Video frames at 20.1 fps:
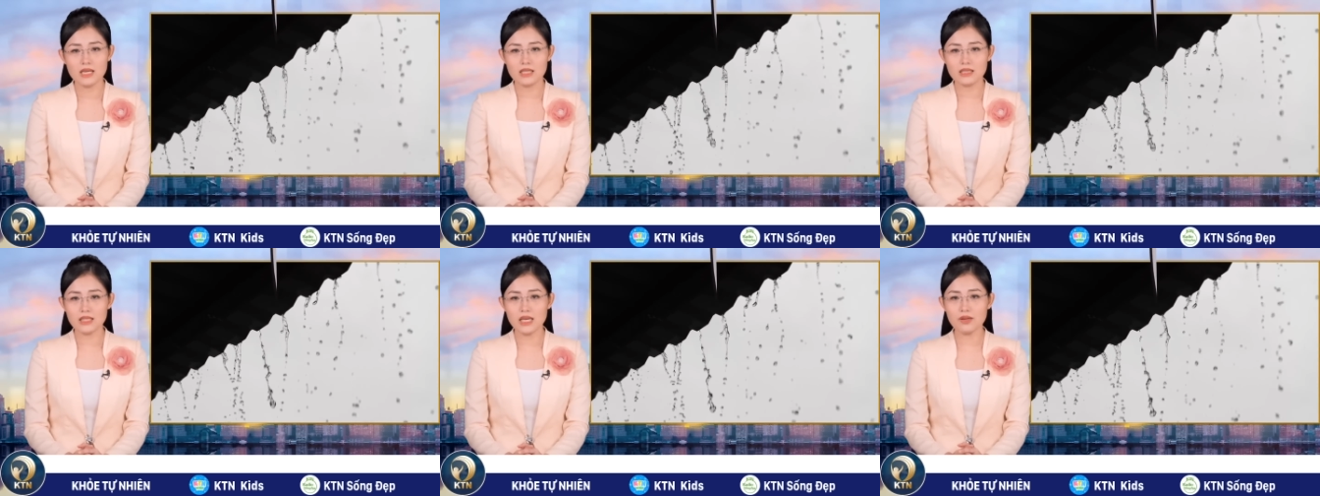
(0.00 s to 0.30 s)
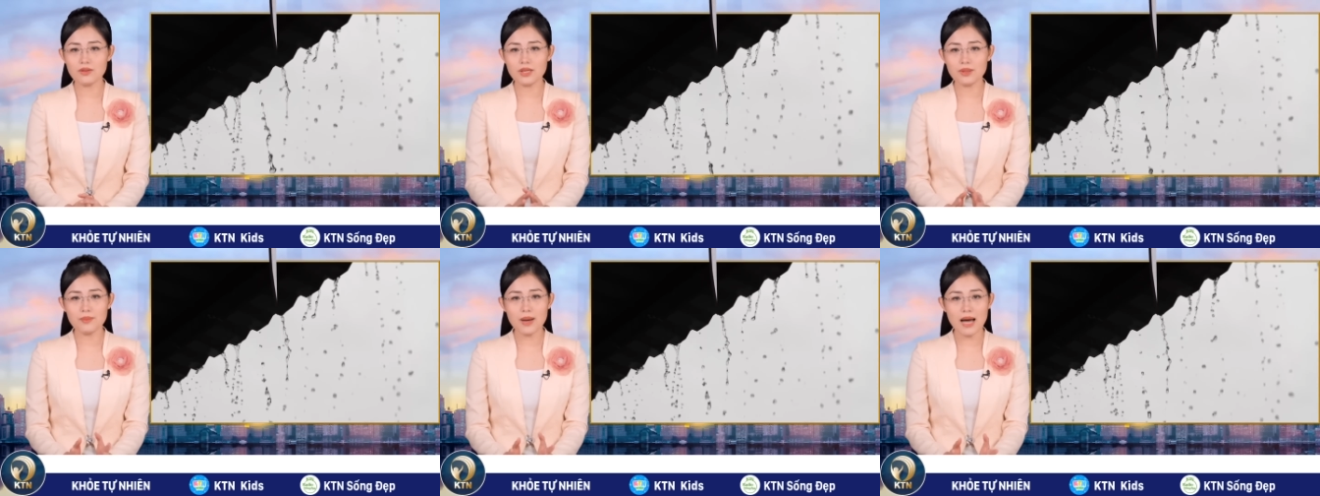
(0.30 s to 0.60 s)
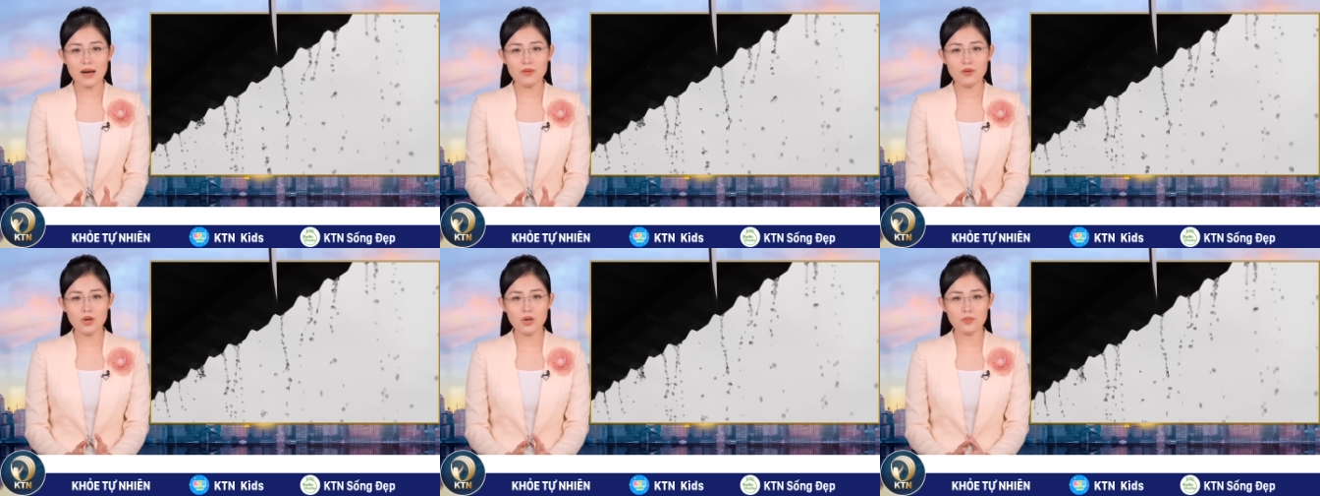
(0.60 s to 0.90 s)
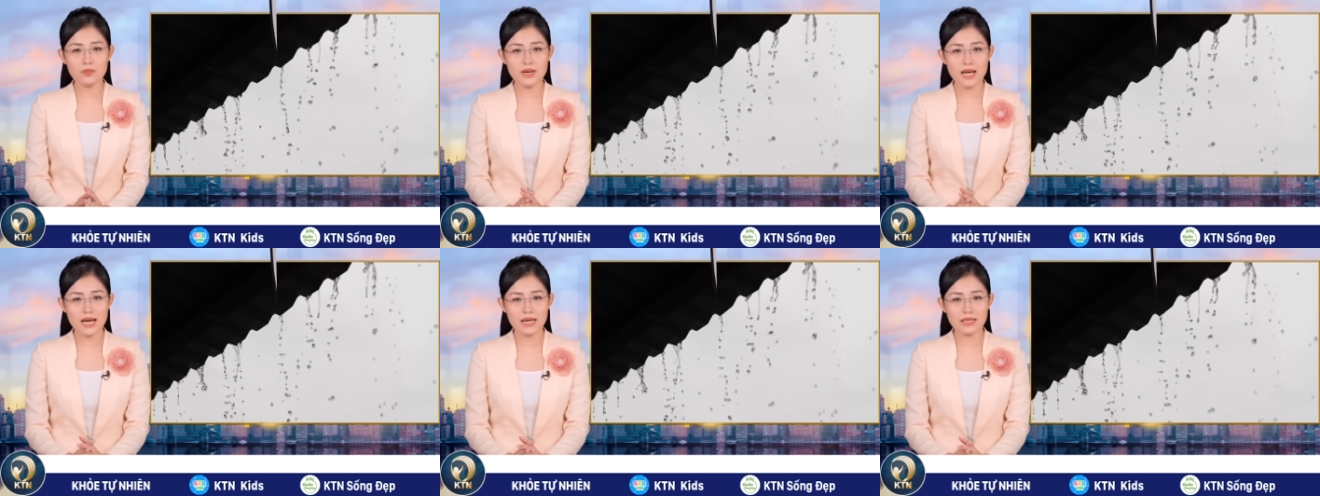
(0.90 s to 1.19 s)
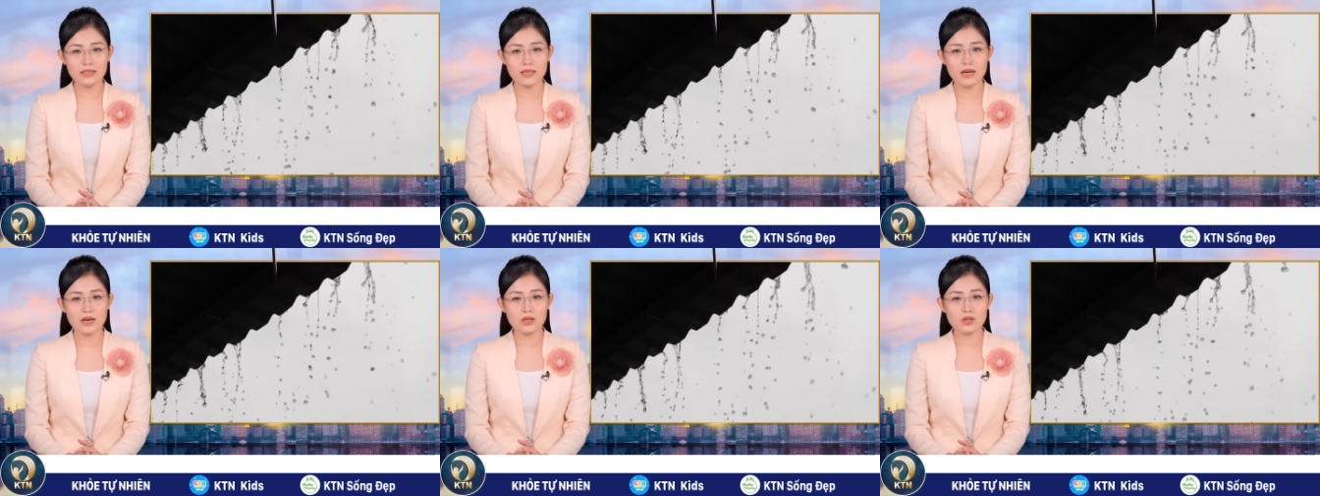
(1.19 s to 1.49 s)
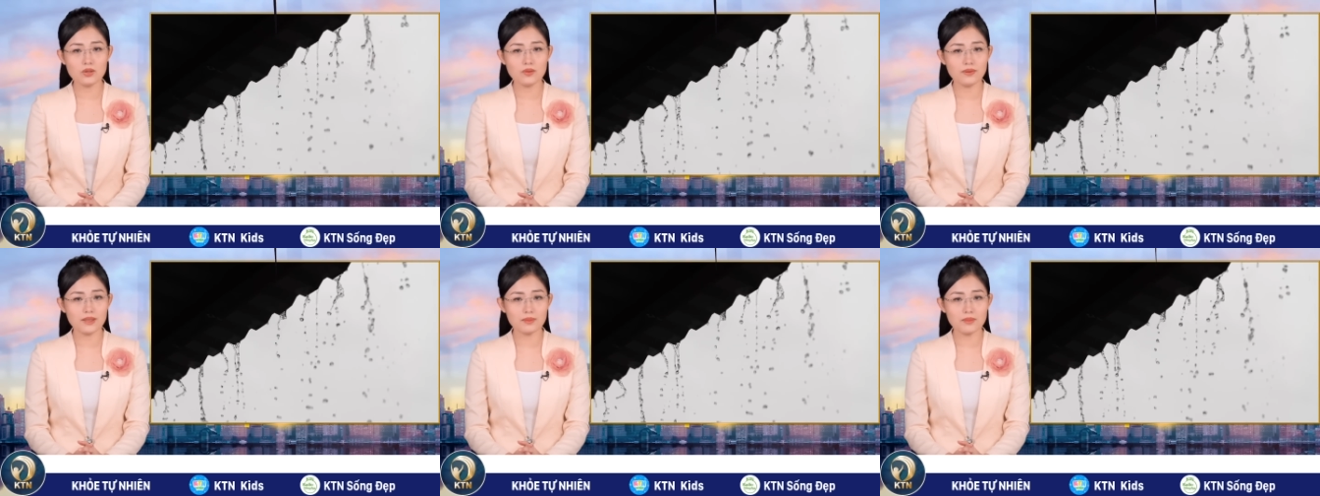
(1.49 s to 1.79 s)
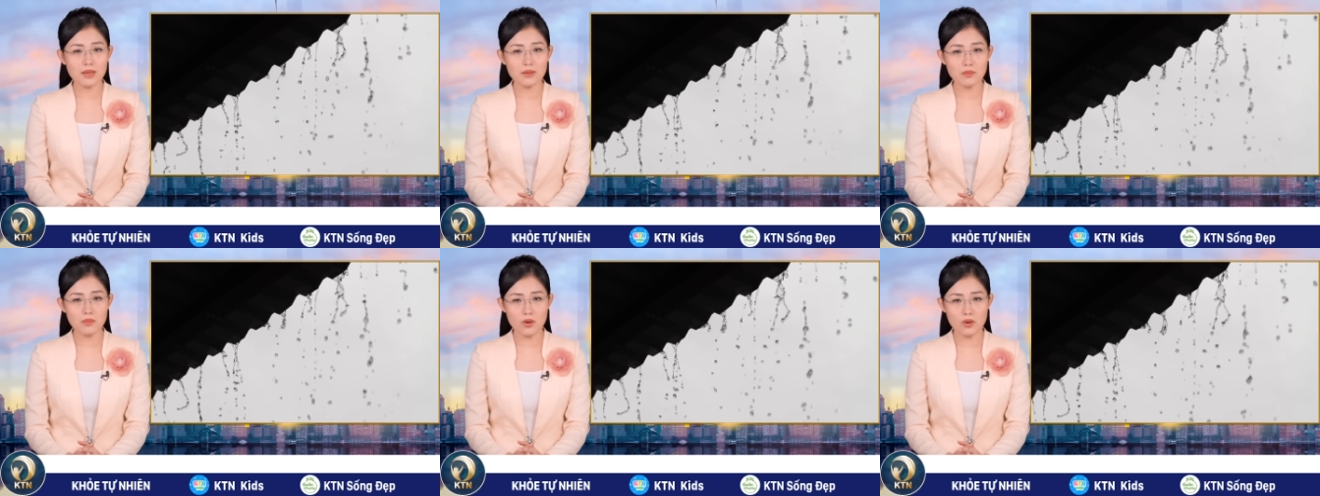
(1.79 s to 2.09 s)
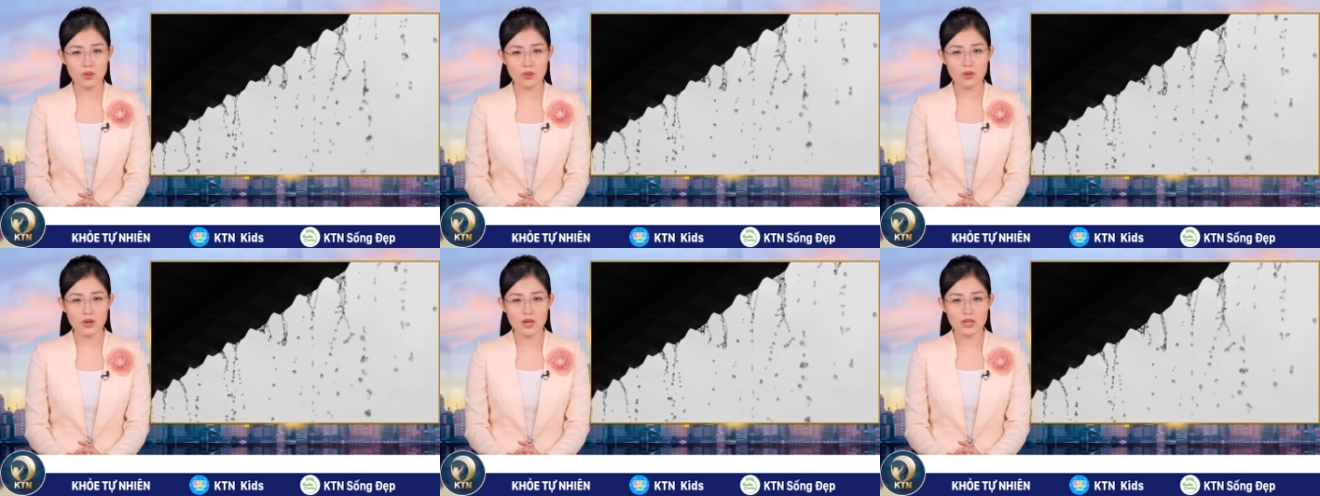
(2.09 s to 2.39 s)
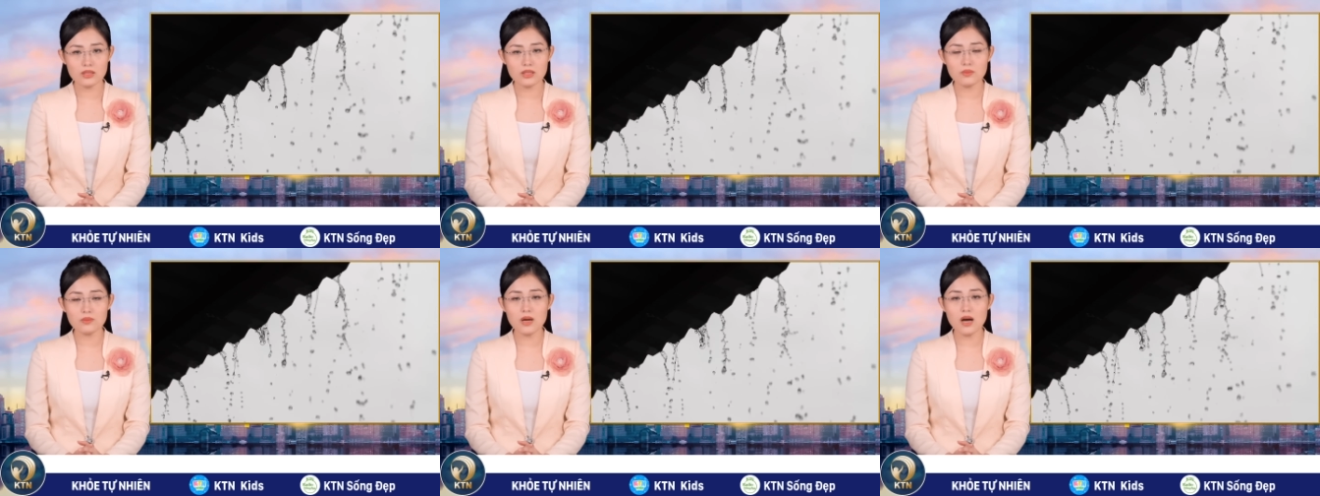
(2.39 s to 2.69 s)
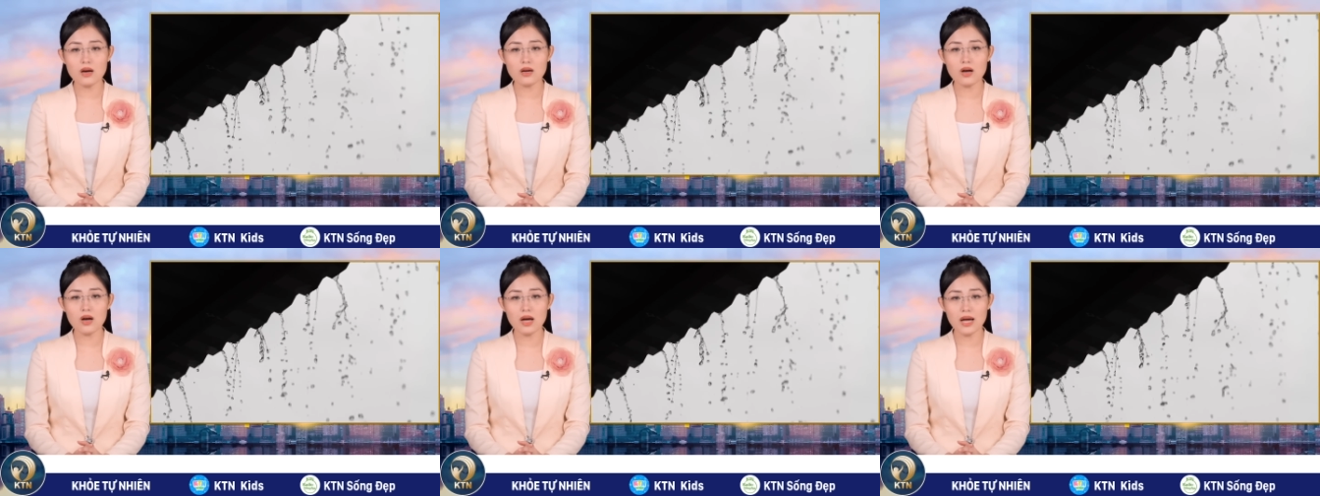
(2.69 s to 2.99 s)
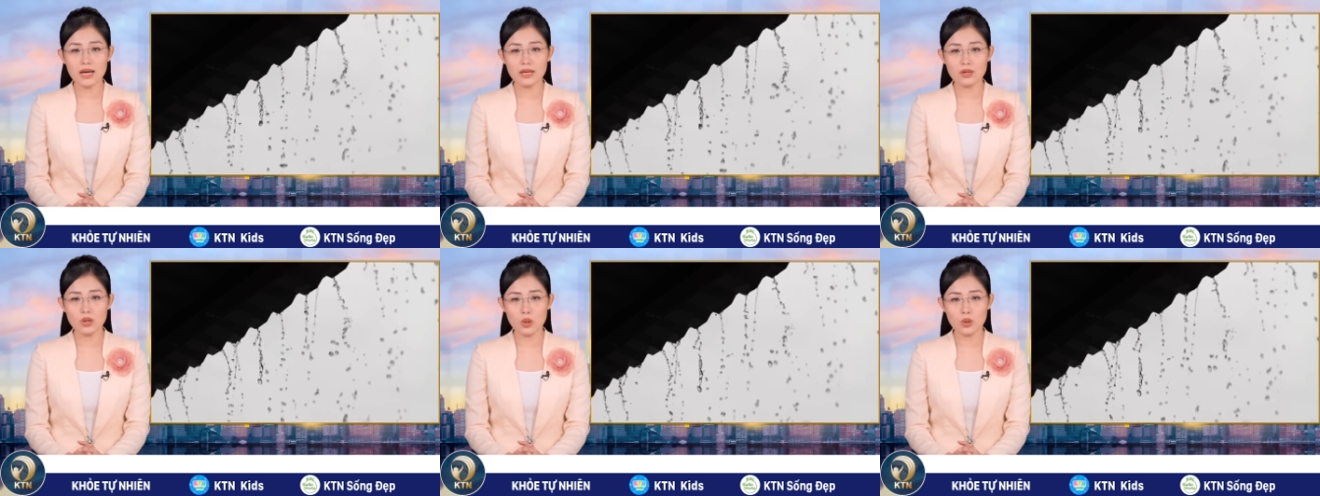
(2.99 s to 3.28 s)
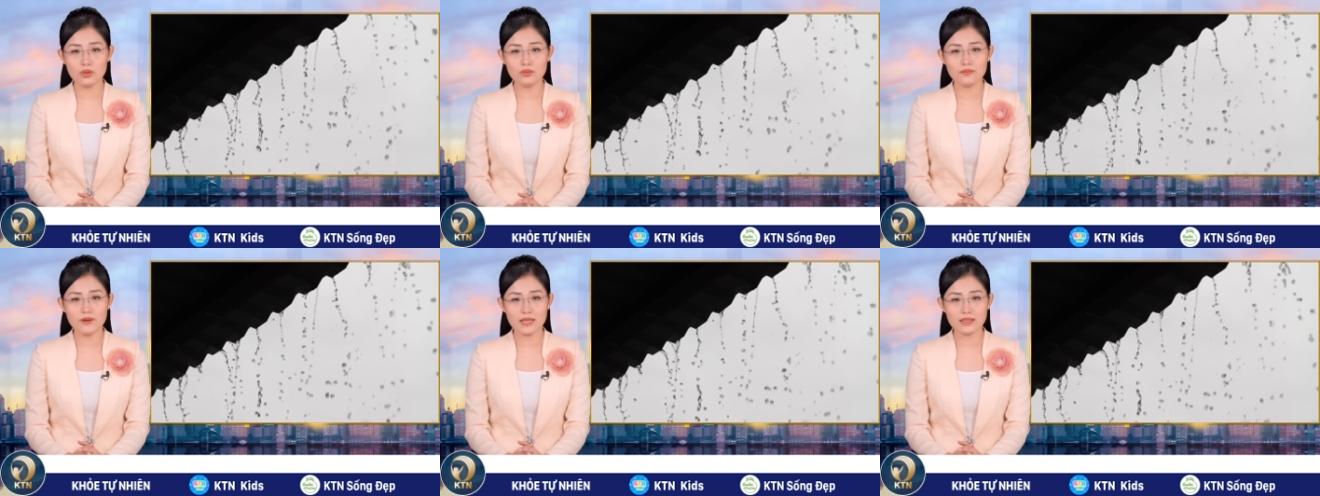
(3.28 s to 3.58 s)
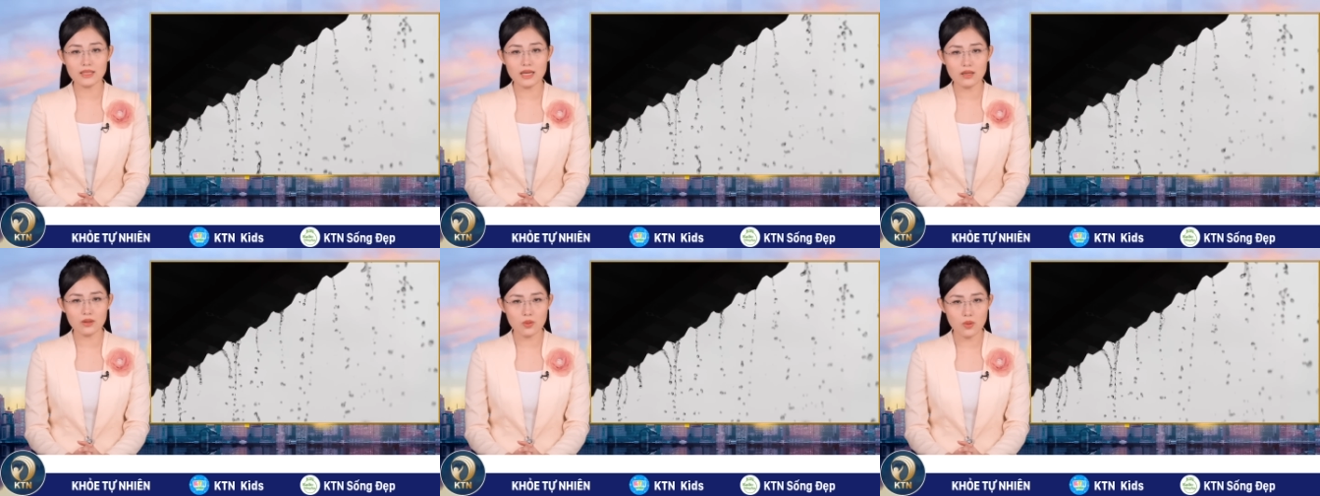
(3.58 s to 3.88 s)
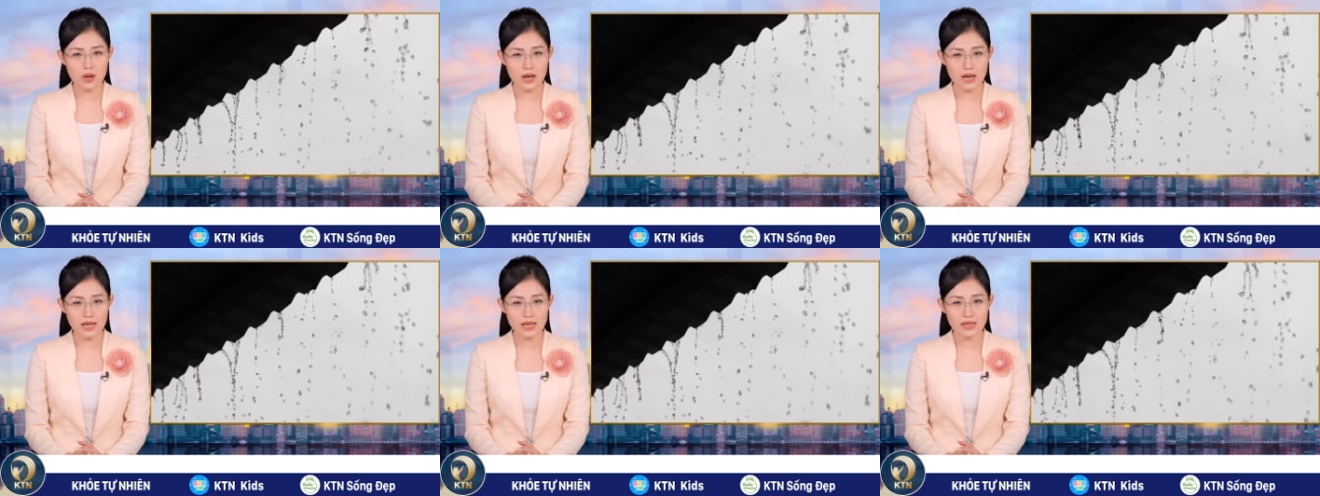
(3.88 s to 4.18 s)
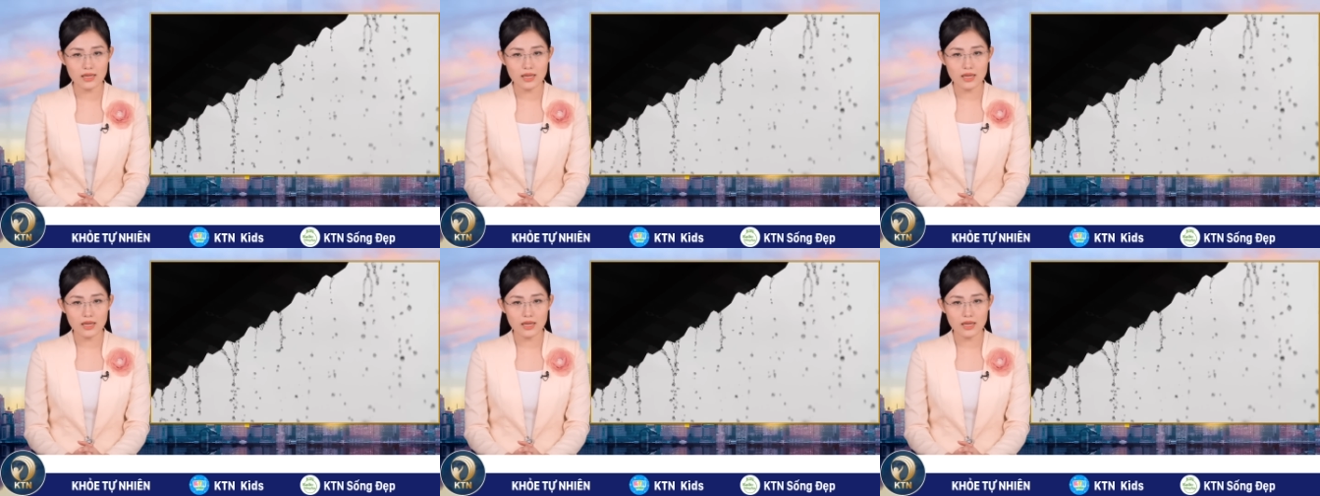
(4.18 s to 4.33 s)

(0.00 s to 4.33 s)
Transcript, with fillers: Theo dự báo, hôm nay ở khu vực Bắc Bộ, trong đó có Hà Nội và Thanh Hóa,